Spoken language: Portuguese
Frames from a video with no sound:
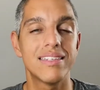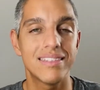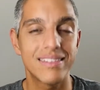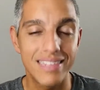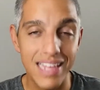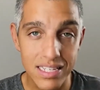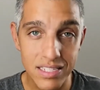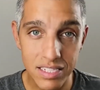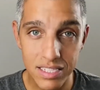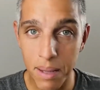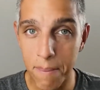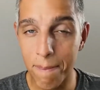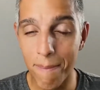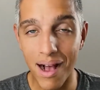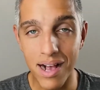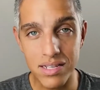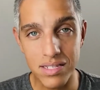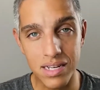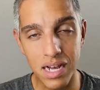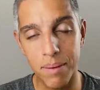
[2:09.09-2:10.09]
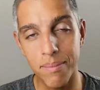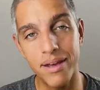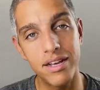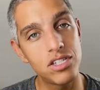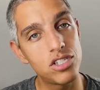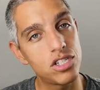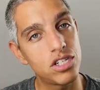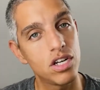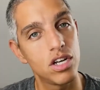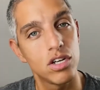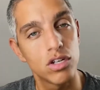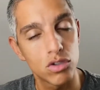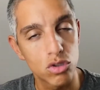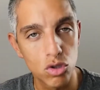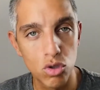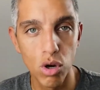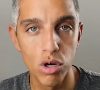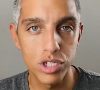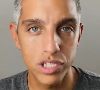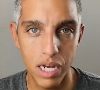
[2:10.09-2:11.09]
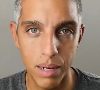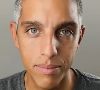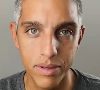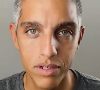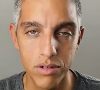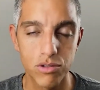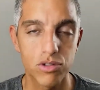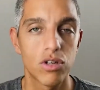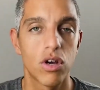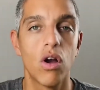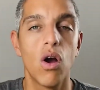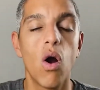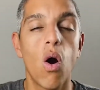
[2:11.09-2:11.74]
existem basicamente dois caminhos.